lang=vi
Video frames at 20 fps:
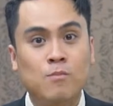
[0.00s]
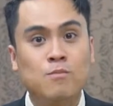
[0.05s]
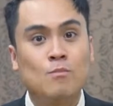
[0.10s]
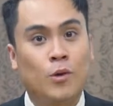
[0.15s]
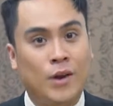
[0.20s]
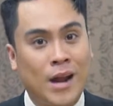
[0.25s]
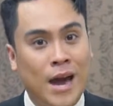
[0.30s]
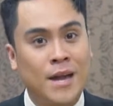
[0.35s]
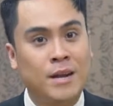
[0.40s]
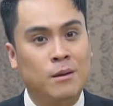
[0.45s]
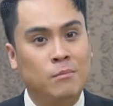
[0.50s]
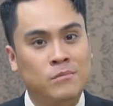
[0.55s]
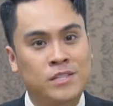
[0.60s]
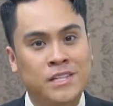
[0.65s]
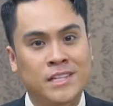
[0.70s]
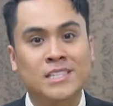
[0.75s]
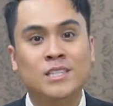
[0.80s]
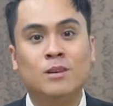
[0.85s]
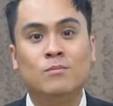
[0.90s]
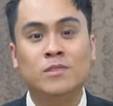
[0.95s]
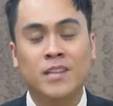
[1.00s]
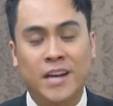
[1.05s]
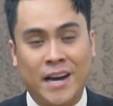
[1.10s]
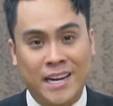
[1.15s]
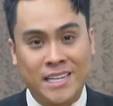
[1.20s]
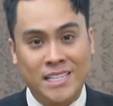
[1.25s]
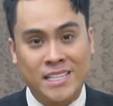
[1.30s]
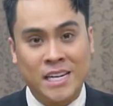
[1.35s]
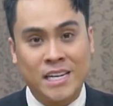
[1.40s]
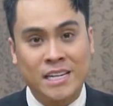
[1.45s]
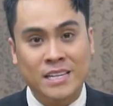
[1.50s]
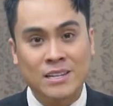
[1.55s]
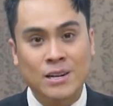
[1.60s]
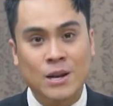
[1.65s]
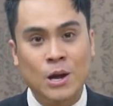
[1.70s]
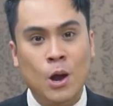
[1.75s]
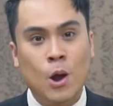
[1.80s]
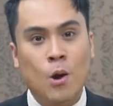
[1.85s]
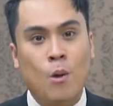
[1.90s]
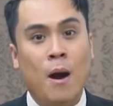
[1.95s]
1259 trong giờ hành chính
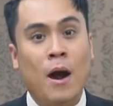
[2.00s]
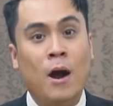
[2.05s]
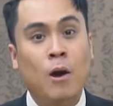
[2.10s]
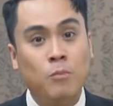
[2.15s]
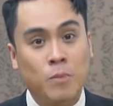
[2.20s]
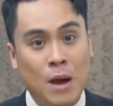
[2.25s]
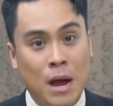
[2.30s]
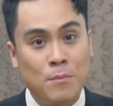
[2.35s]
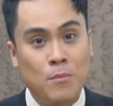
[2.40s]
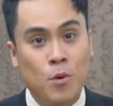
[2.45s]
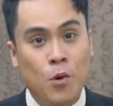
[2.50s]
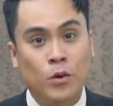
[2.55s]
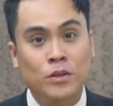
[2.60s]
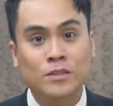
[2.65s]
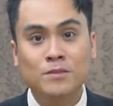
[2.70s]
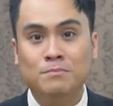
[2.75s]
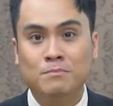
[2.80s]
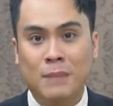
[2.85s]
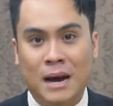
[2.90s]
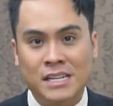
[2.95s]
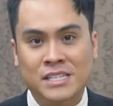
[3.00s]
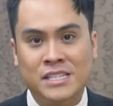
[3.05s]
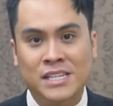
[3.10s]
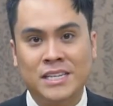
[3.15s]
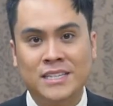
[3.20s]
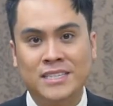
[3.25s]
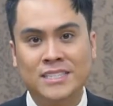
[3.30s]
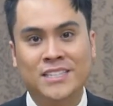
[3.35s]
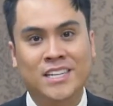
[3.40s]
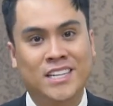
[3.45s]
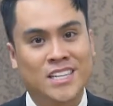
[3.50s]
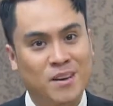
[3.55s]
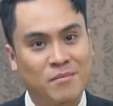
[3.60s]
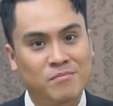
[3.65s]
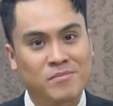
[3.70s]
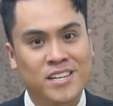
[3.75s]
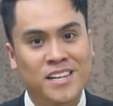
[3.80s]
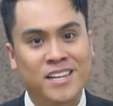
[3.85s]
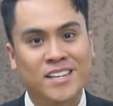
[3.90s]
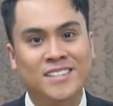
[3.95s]
hoặc 024 39
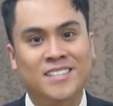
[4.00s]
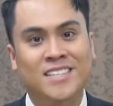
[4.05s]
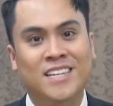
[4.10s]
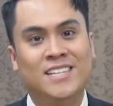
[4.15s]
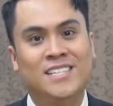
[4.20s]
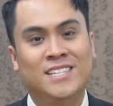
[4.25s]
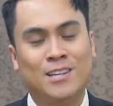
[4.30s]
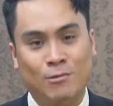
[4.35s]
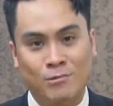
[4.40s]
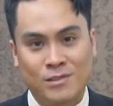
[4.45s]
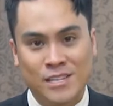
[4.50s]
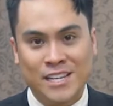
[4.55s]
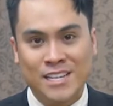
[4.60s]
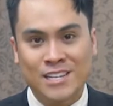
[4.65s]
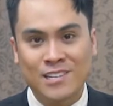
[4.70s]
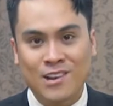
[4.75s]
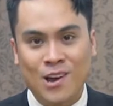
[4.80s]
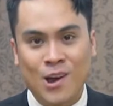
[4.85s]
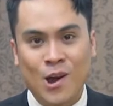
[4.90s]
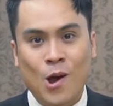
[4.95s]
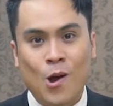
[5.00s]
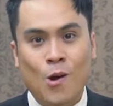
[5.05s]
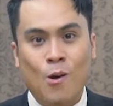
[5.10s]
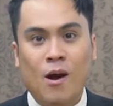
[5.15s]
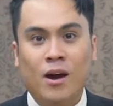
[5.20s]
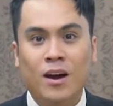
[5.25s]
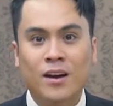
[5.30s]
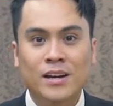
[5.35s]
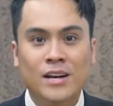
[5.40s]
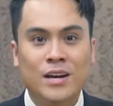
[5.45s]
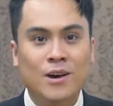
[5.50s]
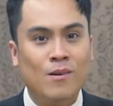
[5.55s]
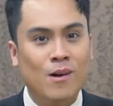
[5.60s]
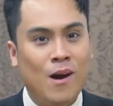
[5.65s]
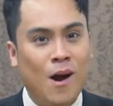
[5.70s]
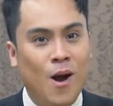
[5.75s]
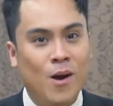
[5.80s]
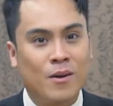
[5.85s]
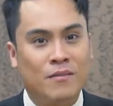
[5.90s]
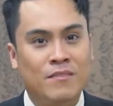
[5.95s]
959 969 hoặc gửi câu
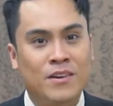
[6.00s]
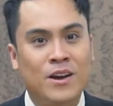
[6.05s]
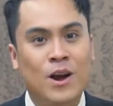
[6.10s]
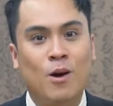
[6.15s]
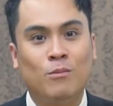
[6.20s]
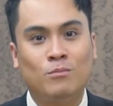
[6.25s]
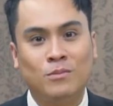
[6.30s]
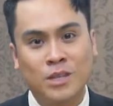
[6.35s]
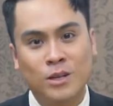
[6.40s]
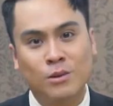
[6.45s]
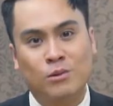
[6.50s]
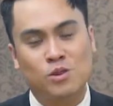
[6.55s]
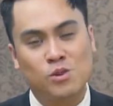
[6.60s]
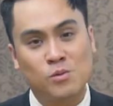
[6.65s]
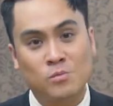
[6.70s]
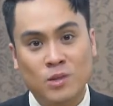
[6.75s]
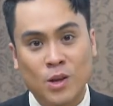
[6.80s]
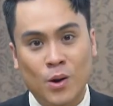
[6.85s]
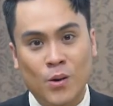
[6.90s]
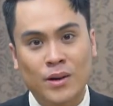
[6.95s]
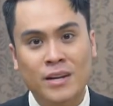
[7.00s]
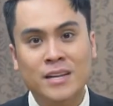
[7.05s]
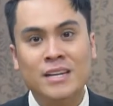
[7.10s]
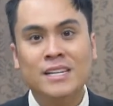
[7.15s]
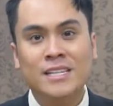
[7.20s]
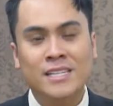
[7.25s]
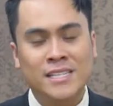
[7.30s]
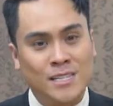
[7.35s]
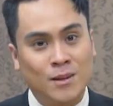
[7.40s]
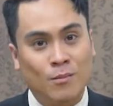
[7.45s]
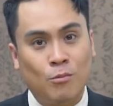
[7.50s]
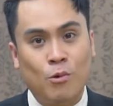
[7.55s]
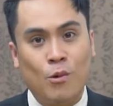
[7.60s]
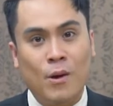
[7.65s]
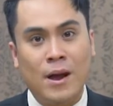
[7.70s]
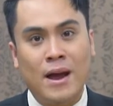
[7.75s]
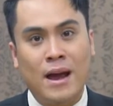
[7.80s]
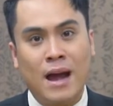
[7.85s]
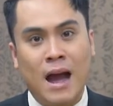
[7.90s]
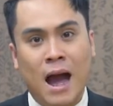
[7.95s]
hỏi về hòm thư của chúng tôi sống
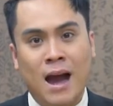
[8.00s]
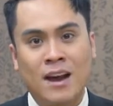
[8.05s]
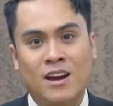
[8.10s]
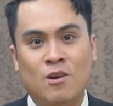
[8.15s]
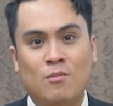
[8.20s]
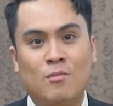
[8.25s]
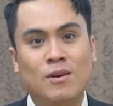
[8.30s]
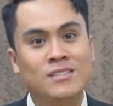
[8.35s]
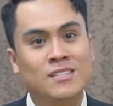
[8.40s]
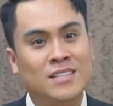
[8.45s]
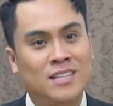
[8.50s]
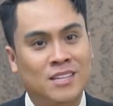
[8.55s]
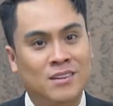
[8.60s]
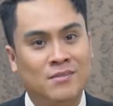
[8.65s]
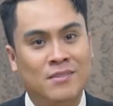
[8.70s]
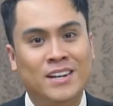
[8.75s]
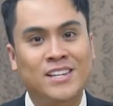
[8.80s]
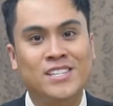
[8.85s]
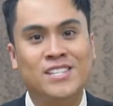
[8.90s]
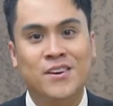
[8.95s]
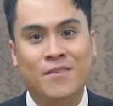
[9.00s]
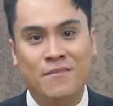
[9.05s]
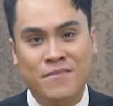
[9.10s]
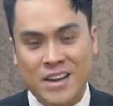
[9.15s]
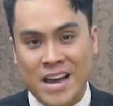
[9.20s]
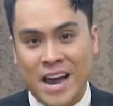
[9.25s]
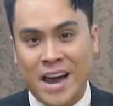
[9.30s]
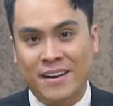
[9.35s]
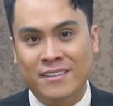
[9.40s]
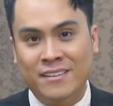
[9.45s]
khỏe a bác sĩ tư vấn.vn